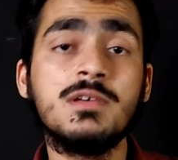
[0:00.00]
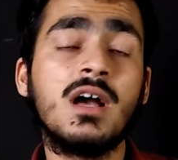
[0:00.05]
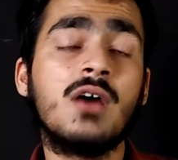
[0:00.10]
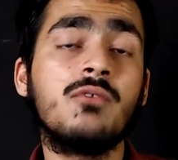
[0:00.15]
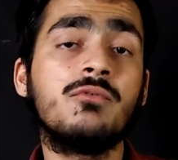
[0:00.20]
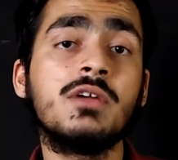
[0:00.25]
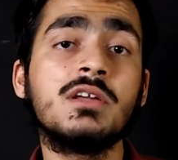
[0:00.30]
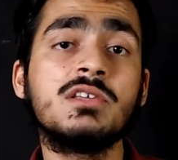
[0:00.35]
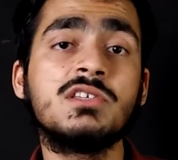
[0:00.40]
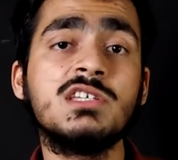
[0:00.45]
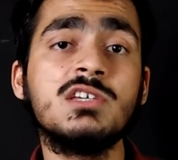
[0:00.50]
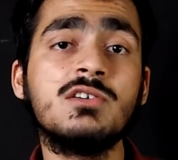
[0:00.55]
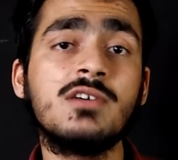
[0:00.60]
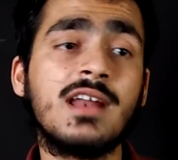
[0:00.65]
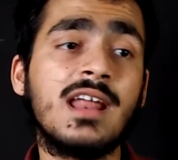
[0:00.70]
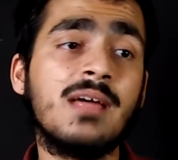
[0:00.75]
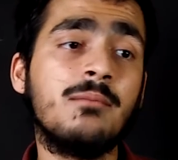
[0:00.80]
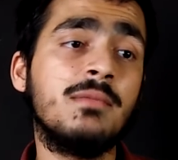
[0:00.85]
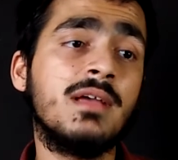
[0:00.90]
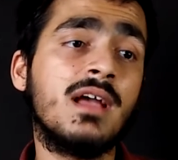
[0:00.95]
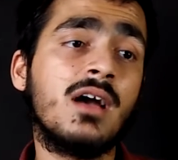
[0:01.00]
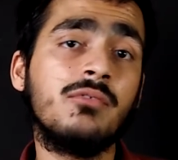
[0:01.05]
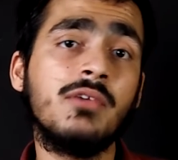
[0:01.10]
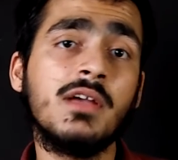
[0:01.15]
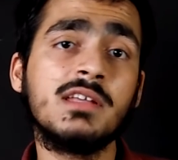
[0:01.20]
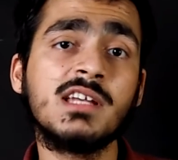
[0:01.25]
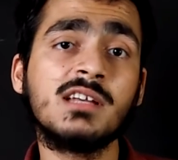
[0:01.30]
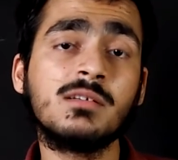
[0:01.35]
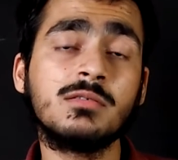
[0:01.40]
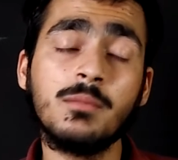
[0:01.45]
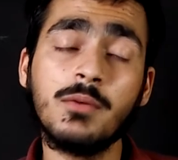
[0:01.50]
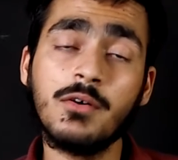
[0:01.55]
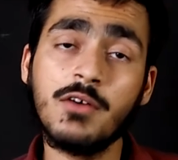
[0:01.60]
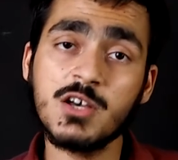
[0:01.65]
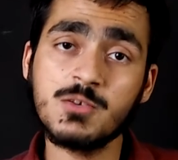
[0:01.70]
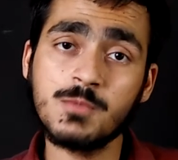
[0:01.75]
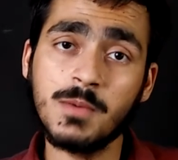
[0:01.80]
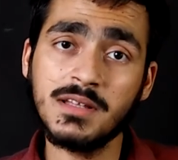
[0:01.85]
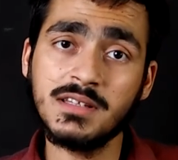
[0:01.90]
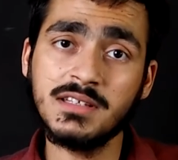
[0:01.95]
भी काफ़ी अच्छी और रैम भी काफ़ी अच्छा सबसे
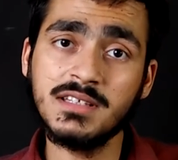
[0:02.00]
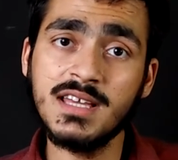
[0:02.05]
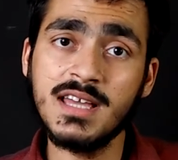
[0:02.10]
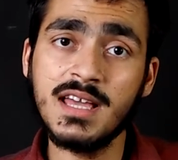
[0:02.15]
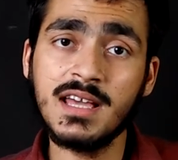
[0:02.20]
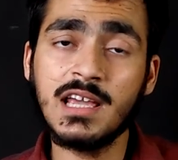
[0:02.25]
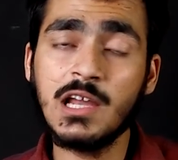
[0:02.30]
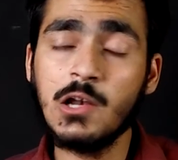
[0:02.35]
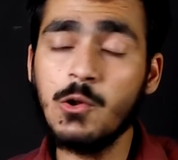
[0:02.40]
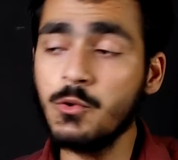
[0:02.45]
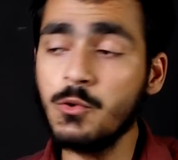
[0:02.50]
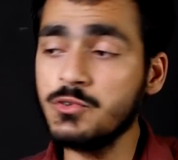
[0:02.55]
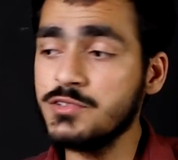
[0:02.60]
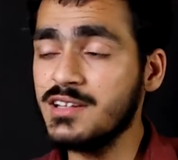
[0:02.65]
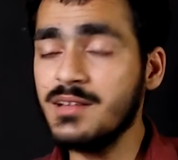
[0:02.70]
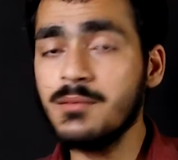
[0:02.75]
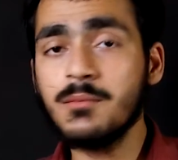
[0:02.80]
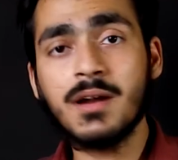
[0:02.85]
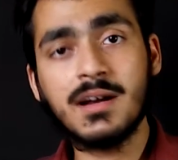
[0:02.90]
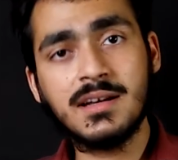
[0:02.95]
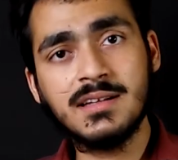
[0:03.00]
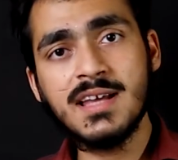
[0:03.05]
बकवास बात यह है कि लुक्स एकदम